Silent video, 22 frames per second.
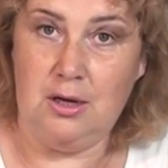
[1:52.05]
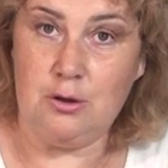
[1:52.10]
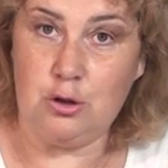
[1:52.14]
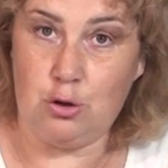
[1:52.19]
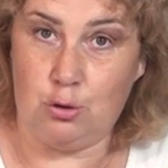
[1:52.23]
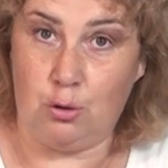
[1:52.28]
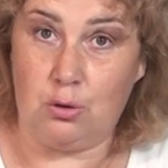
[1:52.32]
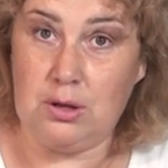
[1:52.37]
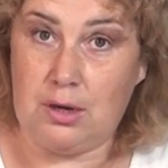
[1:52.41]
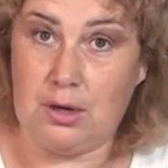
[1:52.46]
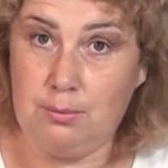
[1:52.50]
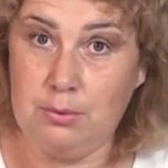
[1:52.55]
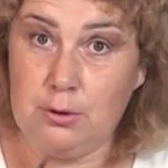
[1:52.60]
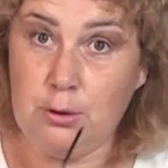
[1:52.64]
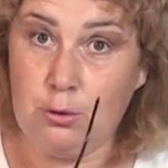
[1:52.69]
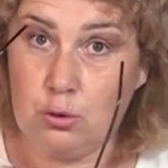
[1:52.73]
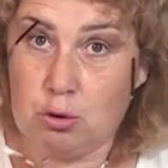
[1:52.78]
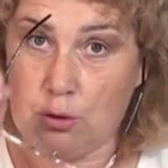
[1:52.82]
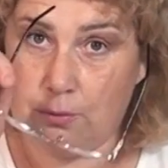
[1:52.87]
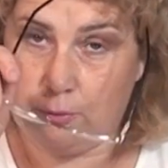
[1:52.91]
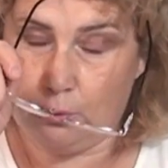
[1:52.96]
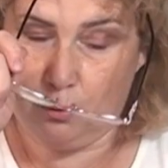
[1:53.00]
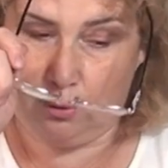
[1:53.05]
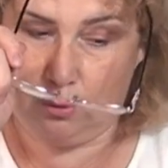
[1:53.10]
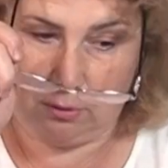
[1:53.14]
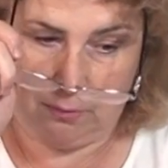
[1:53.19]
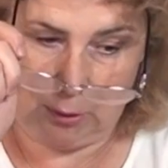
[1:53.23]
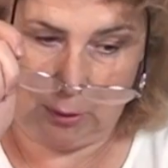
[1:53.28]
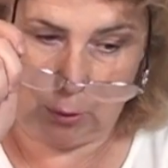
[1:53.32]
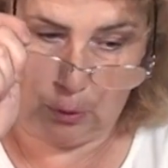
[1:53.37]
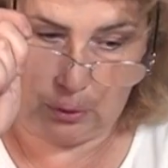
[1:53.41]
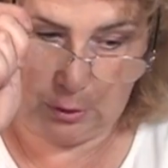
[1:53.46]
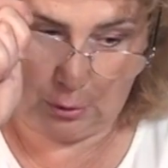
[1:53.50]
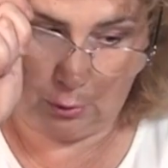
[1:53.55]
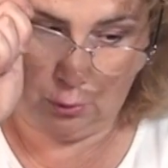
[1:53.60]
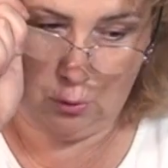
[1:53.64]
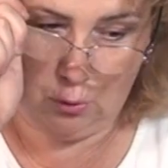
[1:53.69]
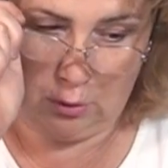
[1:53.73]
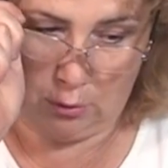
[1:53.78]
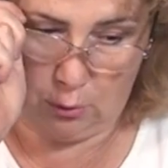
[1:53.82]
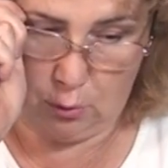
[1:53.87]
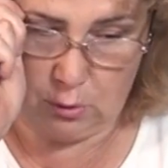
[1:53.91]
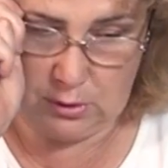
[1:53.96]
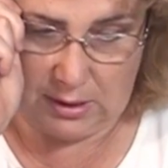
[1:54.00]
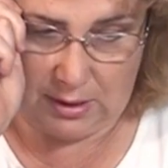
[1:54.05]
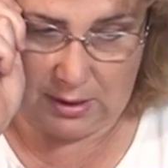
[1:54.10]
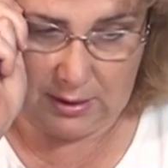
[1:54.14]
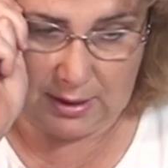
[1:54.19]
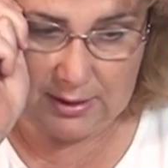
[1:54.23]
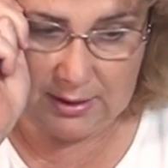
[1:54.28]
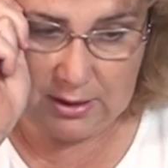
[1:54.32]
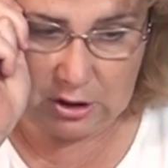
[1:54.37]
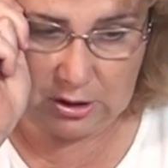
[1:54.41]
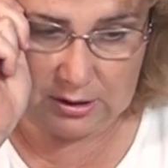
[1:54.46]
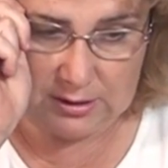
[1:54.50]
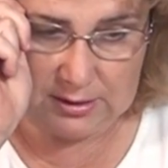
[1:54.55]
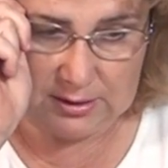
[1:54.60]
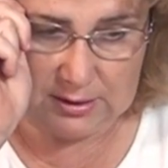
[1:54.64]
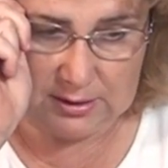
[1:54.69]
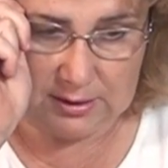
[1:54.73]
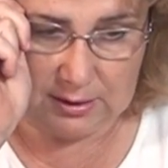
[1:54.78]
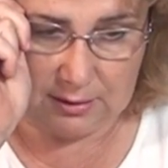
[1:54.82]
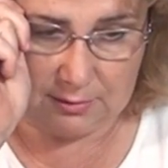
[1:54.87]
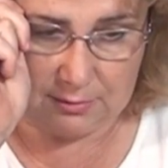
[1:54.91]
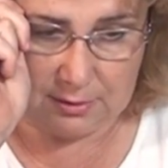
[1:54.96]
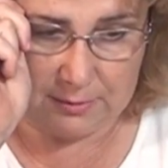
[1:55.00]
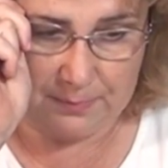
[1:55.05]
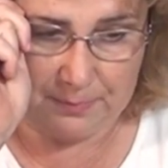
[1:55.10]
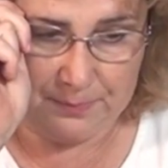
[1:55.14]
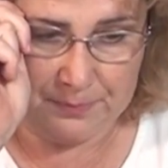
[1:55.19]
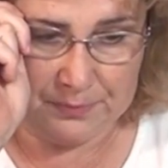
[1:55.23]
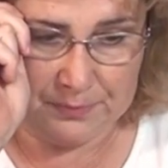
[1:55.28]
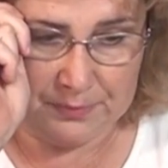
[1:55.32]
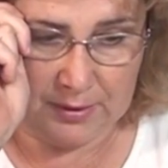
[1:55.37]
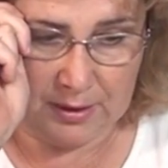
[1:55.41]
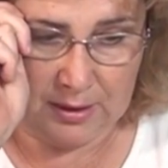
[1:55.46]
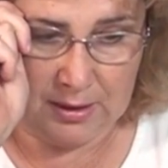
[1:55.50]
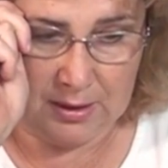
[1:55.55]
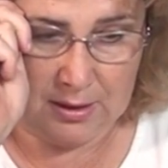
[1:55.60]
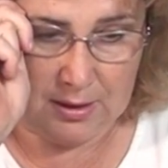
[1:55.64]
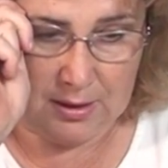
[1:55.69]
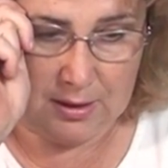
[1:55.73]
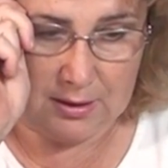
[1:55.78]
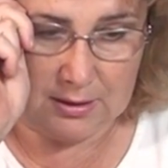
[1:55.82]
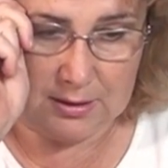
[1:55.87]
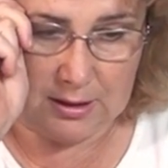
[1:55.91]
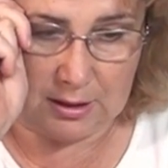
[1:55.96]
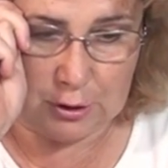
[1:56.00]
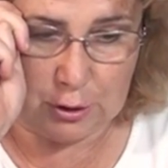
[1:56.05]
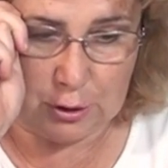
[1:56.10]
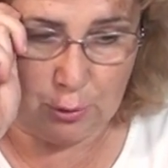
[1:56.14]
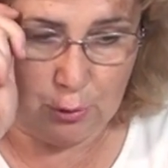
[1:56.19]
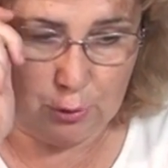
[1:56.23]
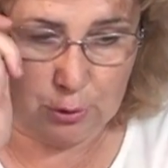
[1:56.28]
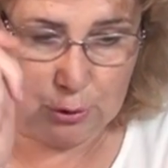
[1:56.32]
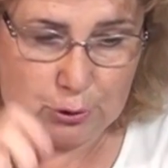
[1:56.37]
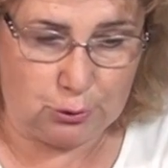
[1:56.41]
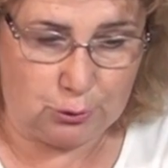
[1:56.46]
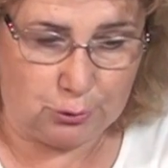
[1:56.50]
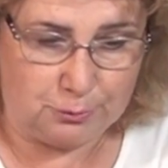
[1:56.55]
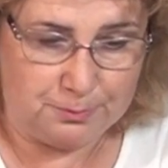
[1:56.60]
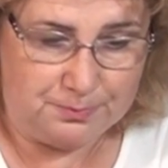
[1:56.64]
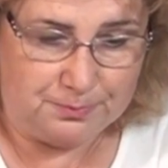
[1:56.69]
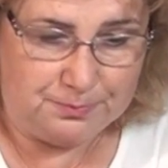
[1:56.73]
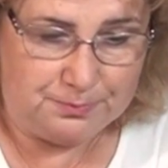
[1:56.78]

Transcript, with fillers: что гробы тоже входят в эту категорию, друзья, они, они же из дерева. Так, что еще?